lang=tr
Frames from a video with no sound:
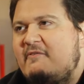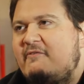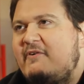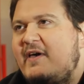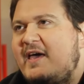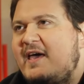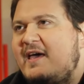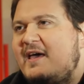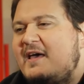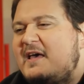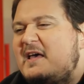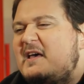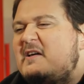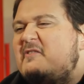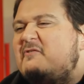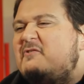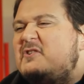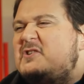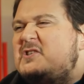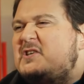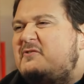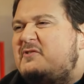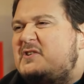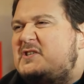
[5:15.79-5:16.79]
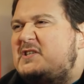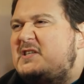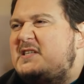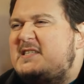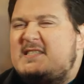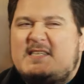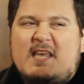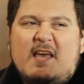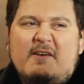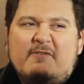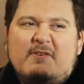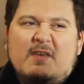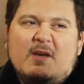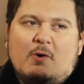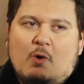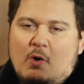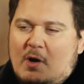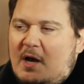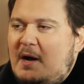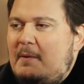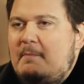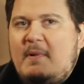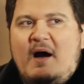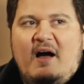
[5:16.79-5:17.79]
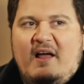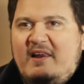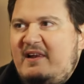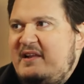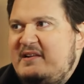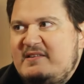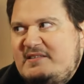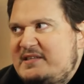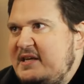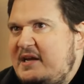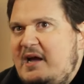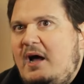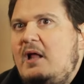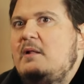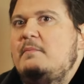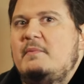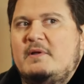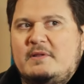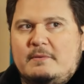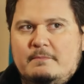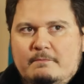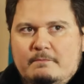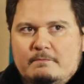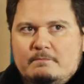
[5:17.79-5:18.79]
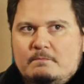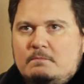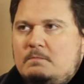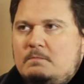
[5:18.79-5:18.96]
ve vıcık vıcık sevgi kokan mahallenize kalmadım.